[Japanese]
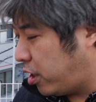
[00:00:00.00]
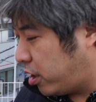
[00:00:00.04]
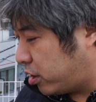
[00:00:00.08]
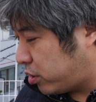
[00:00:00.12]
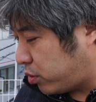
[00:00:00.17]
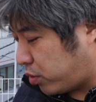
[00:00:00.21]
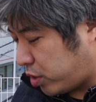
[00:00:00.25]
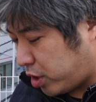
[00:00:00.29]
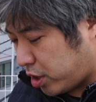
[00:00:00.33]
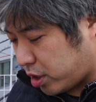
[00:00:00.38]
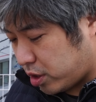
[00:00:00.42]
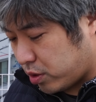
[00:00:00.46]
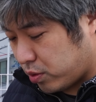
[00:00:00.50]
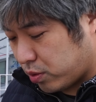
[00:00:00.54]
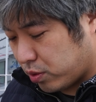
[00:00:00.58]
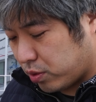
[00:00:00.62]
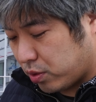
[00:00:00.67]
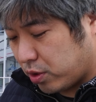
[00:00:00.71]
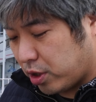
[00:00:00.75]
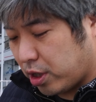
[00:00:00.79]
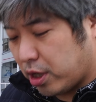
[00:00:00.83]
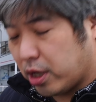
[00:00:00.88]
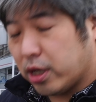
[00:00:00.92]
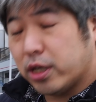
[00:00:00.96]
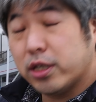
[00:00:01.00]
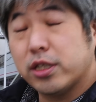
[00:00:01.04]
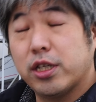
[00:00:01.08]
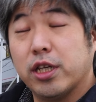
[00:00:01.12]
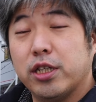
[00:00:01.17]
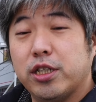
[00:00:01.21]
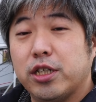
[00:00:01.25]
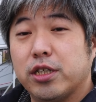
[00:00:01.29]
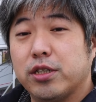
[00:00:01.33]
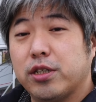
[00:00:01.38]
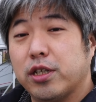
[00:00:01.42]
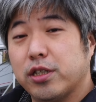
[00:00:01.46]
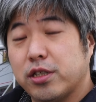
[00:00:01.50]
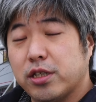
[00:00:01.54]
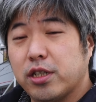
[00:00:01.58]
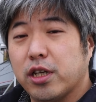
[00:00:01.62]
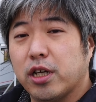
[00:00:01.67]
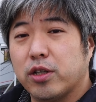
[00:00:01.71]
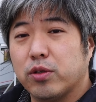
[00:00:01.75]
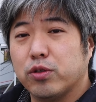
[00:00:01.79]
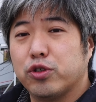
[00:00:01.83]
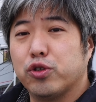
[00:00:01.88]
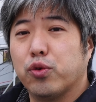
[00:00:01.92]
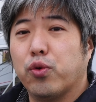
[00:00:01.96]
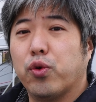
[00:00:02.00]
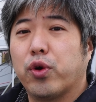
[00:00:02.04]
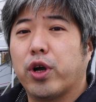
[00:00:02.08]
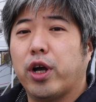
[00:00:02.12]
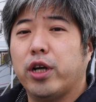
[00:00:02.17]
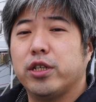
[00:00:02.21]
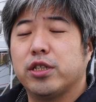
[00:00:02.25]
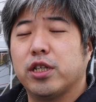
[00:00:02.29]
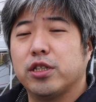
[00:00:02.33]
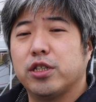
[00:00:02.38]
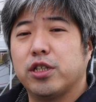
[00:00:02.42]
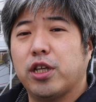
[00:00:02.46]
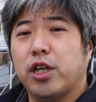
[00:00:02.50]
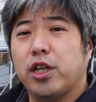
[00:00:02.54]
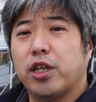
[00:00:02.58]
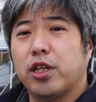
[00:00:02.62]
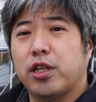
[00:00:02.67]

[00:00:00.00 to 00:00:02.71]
それでその先日ですねあの紹介させてい